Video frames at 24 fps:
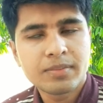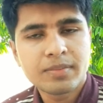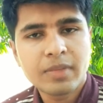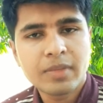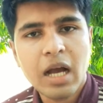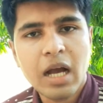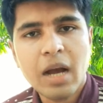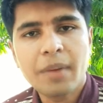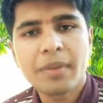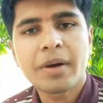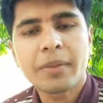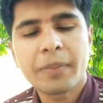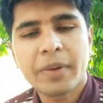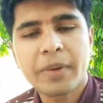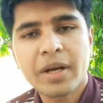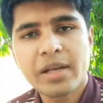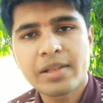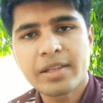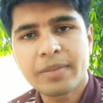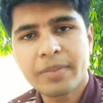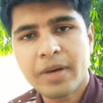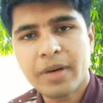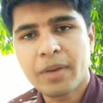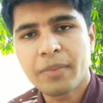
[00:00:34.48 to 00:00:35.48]
আভা
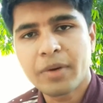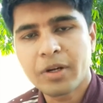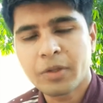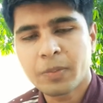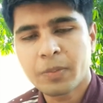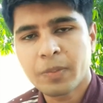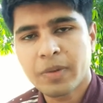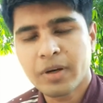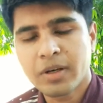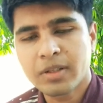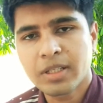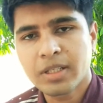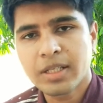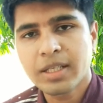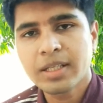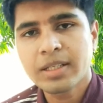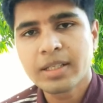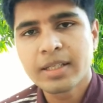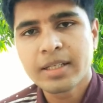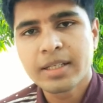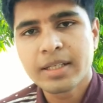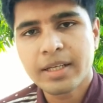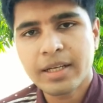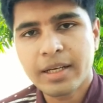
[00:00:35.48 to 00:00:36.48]
পাইছে বা আভাস পাওয়া যায়
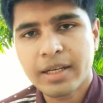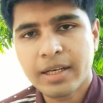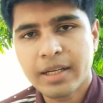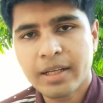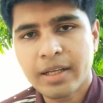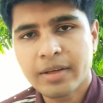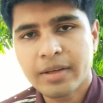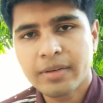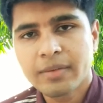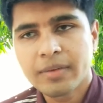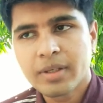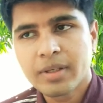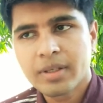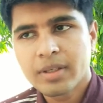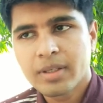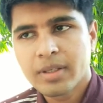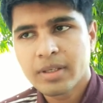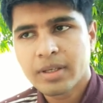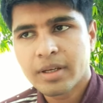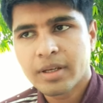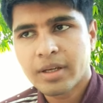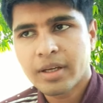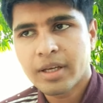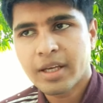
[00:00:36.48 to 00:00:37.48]
এখানে
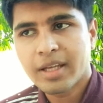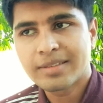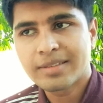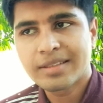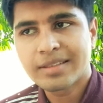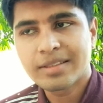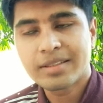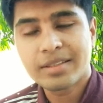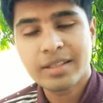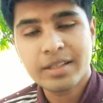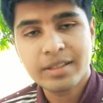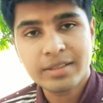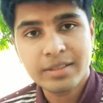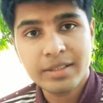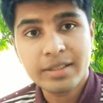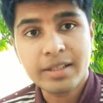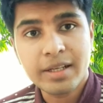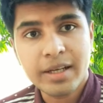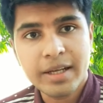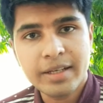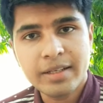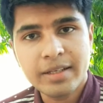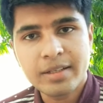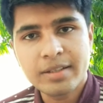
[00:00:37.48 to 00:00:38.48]
এক্সিস্টেন্সিয়াল
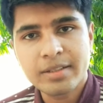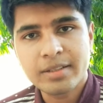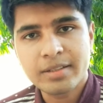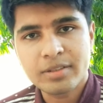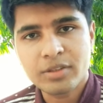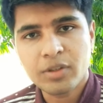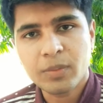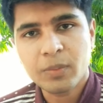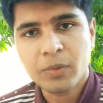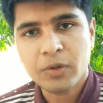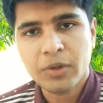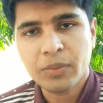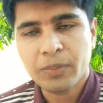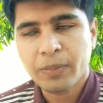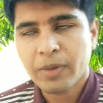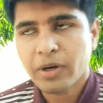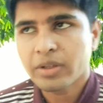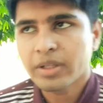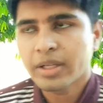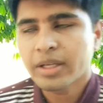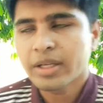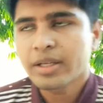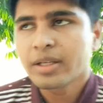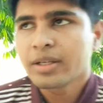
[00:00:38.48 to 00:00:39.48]
আইডেন্টি সম্পর্কেও
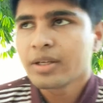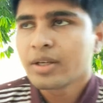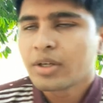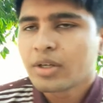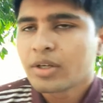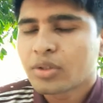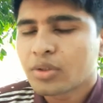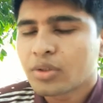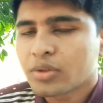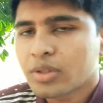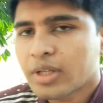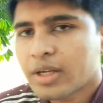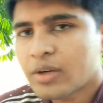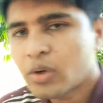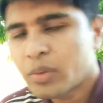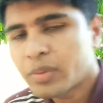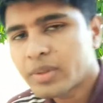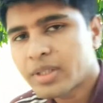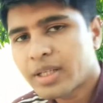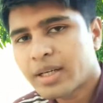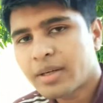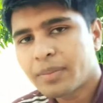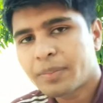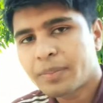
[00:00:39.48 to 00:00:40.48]
পাওয়া যায় তো তার
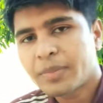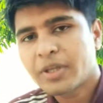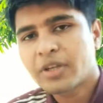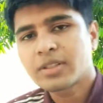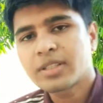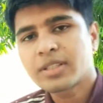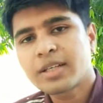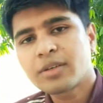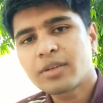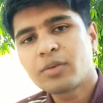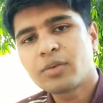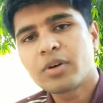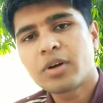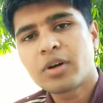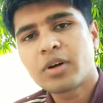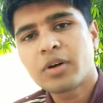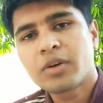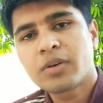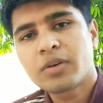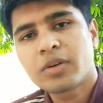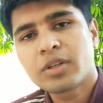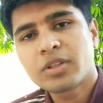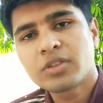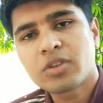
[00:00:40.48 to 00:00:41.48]
কবিতায় বিকজ আই কুড নট
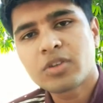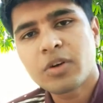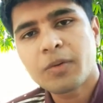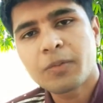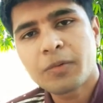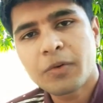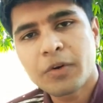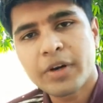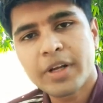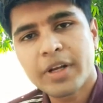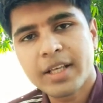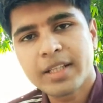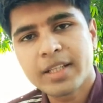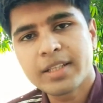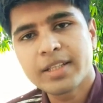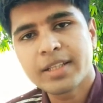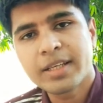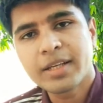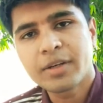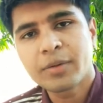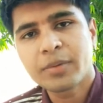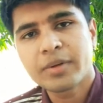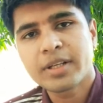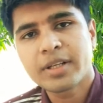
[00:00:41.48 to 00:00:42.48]
স্টপ ফর ডেথ
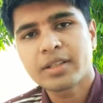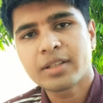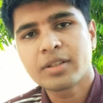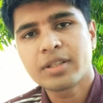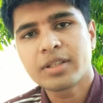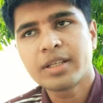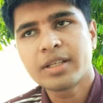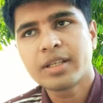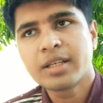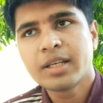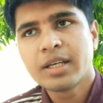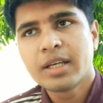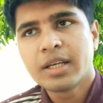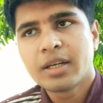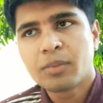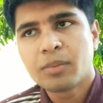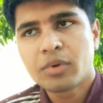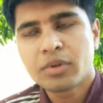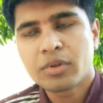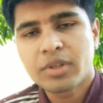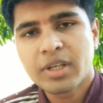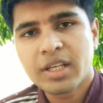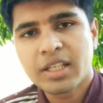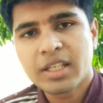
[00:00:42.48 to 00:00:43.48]
এই কবিতা তিনি
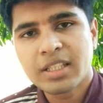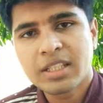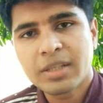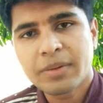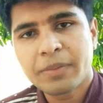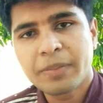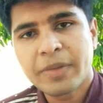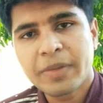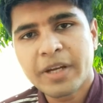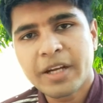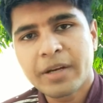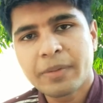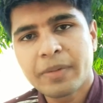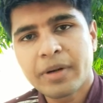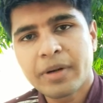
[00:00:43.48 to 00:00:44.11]
মূলত এলিজাবেথ ব্যাড